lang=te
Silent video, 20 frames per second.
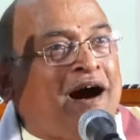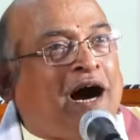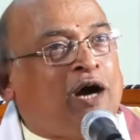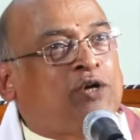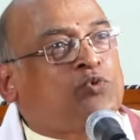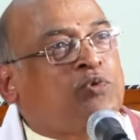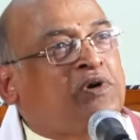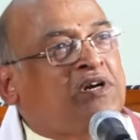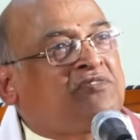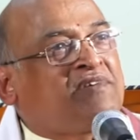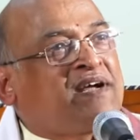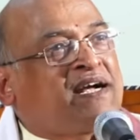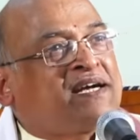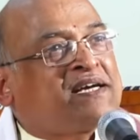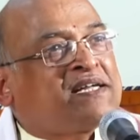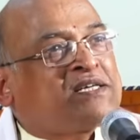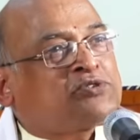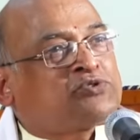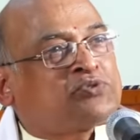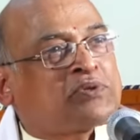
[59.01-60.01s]
అటువంటి
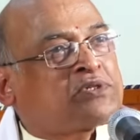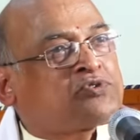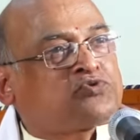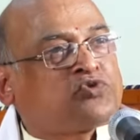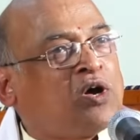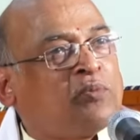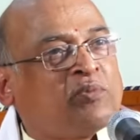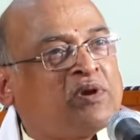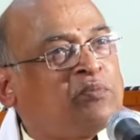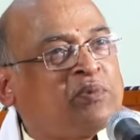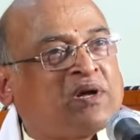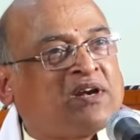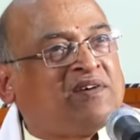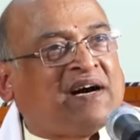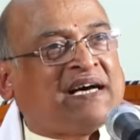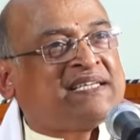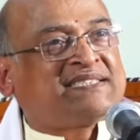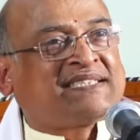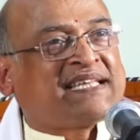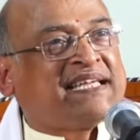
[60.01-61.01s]
వెంకటేశ్వర స్వామిని మనం
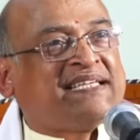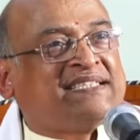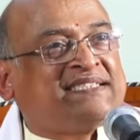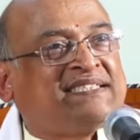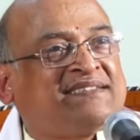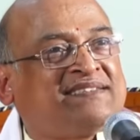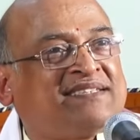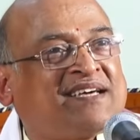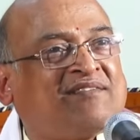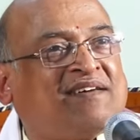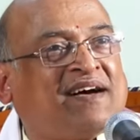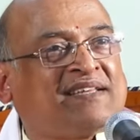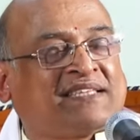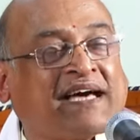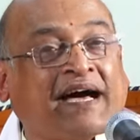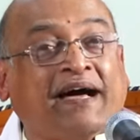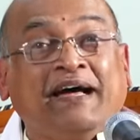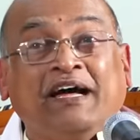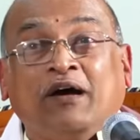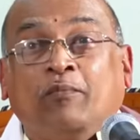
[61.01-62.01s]
ఆశ్రయించిన తర్వాత
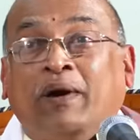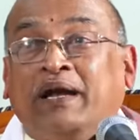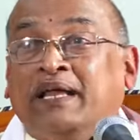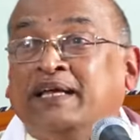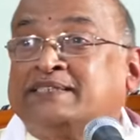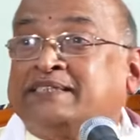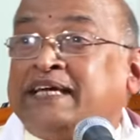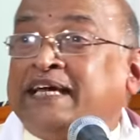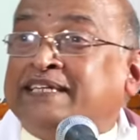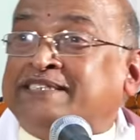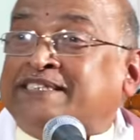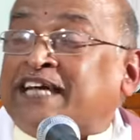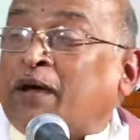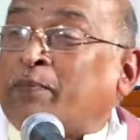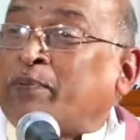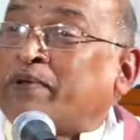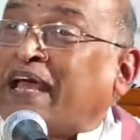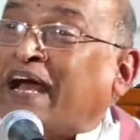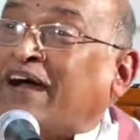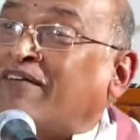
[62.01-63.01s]
మళ్ళీ చేయి
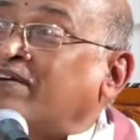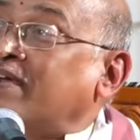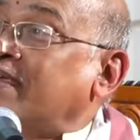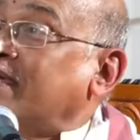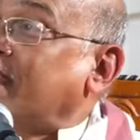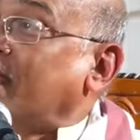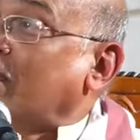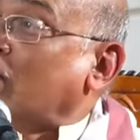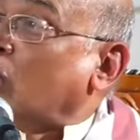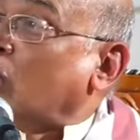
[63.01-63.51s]
చేపి యావండి నా